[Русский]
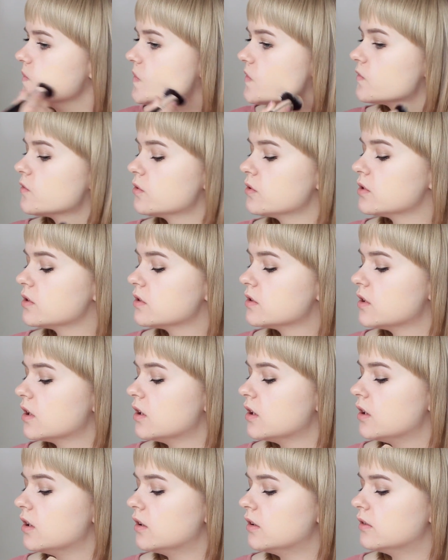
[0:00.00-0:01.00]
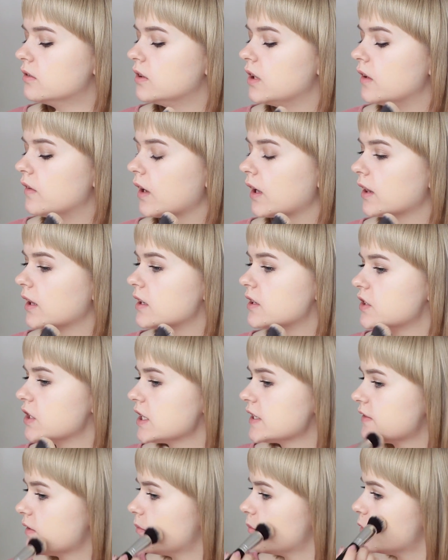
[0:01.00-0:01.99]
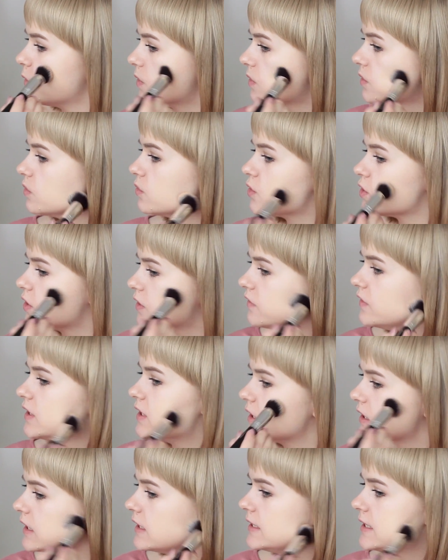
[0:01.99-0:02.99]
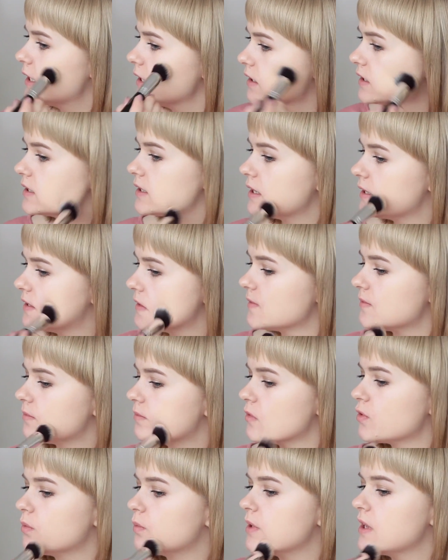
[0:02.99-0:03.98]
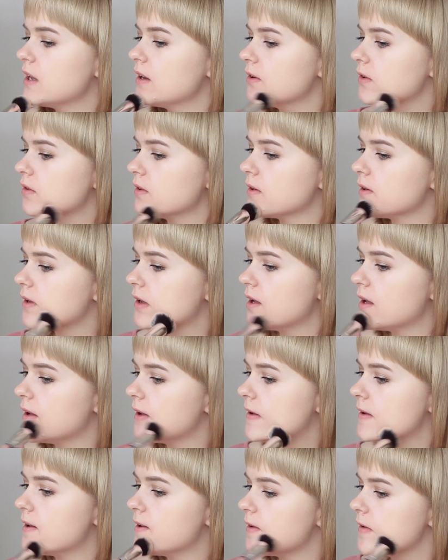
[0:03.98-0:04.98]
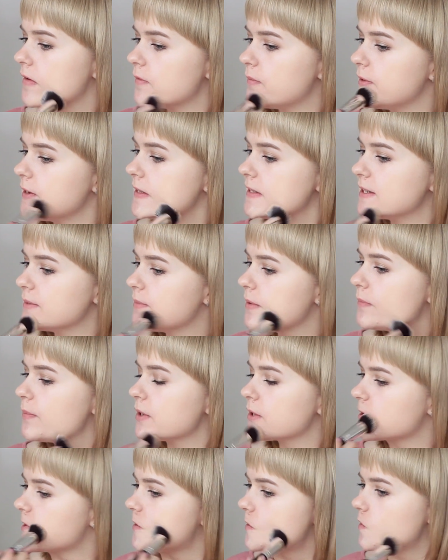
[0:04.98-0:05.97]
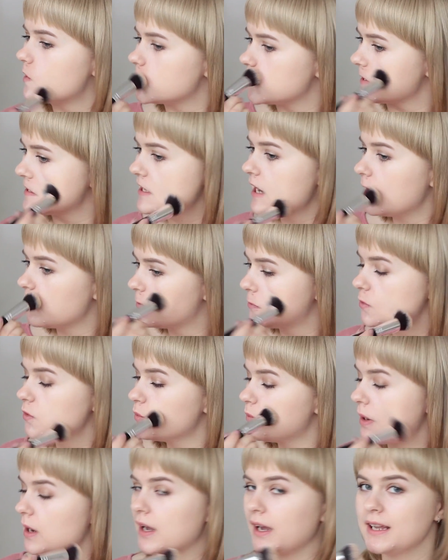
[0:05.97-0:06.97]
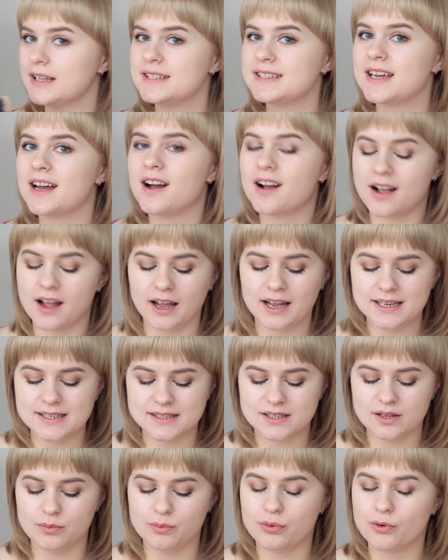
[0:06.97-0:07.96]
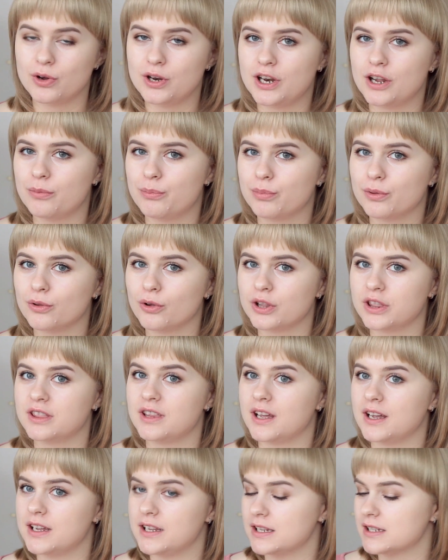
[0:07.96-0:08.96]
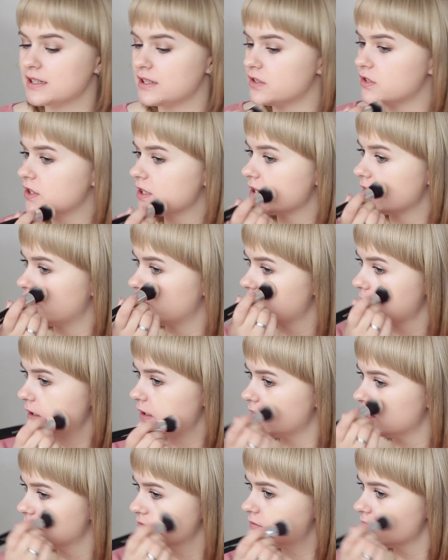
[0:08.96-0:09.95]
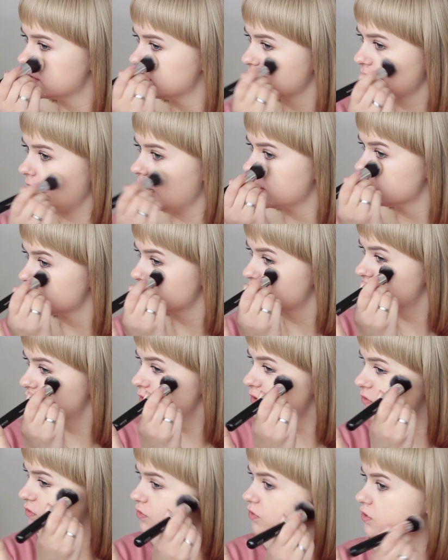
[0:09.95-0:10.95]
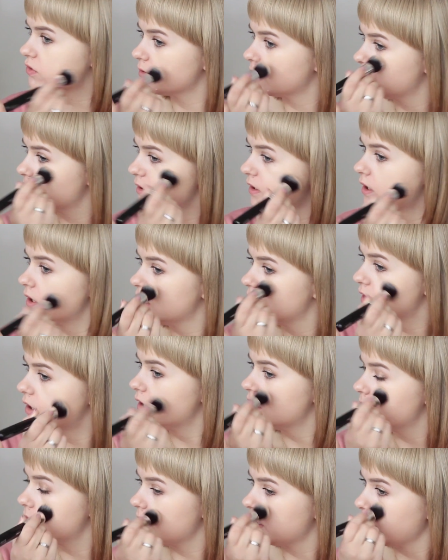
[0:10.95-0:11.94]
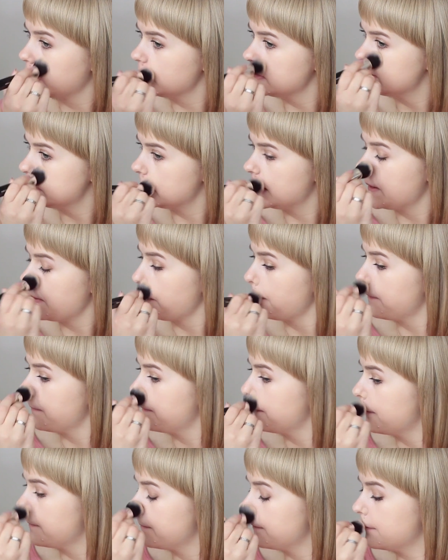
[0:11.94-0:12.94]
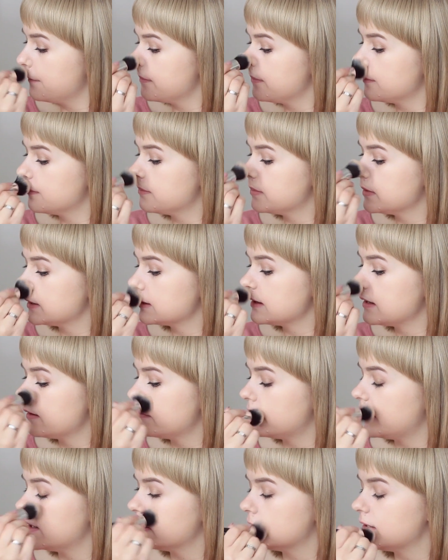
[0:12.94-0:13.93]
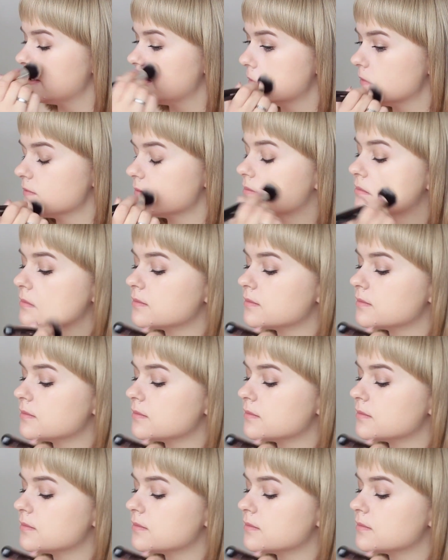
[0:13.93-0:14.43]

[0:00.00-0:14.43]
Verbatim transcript: Вот, наверное, сейчас вам будет лучше виден оттенок, кстати, но ну, мне он в принципе, подходит. Да, тут покрытие гораздо более плотное, если честно. Вот я сразу вижу, что покрытие плотноватое.